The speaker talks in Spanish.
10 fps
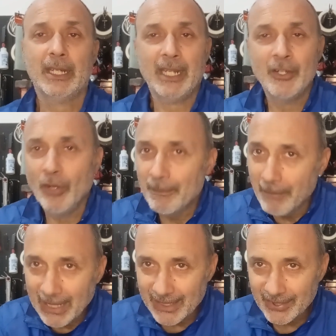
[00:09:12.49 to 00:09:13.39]
Que no es
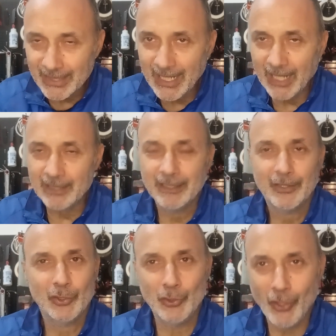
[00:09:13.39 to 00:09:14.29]
mala
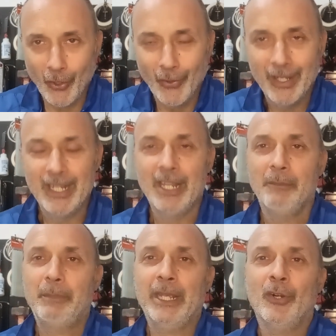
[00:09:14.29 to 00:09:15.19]
señal, no,
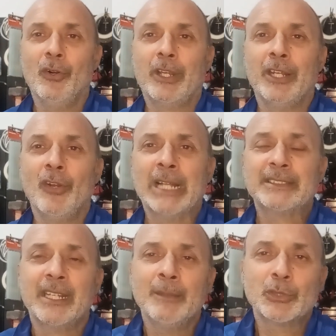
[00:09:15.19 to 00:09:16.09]
pero que no
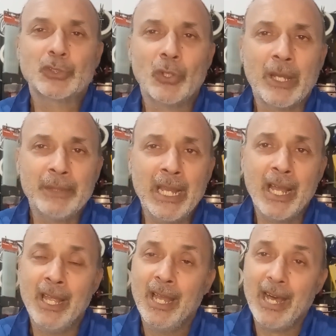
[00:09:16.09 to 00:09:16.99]
las tenemos
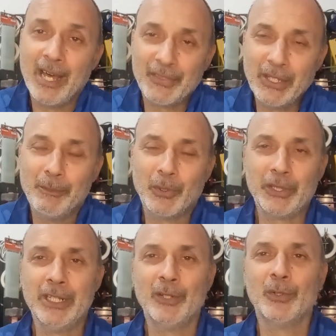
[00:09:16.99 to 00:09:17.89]
todavía a
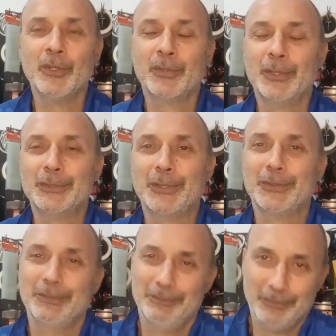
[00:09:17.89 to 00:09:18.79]
100% con
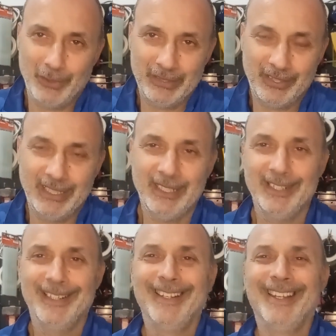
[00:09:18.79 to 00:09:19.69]
nosotros, pues
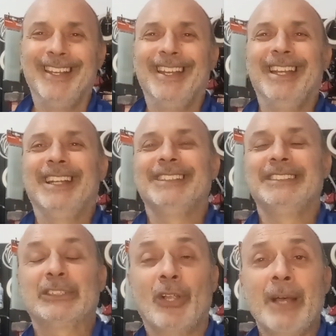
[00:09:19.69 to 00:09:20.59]
sí.
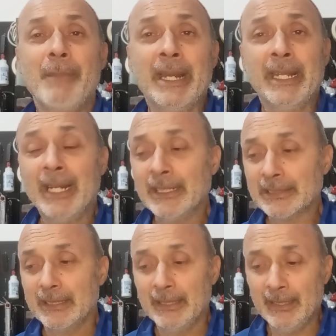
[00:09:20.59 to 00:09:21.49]
De todas
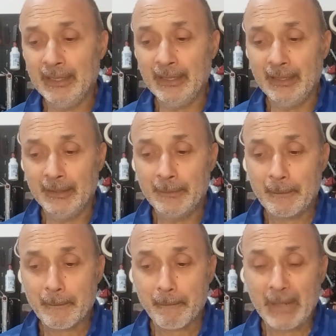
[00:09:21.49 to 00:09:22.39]
maneras,
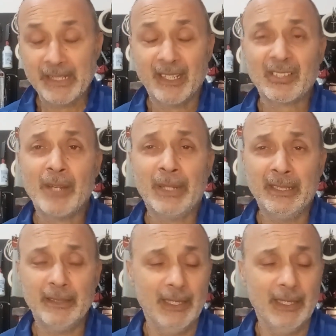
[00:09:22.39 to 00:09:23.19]
eh, eh, ya sabéis,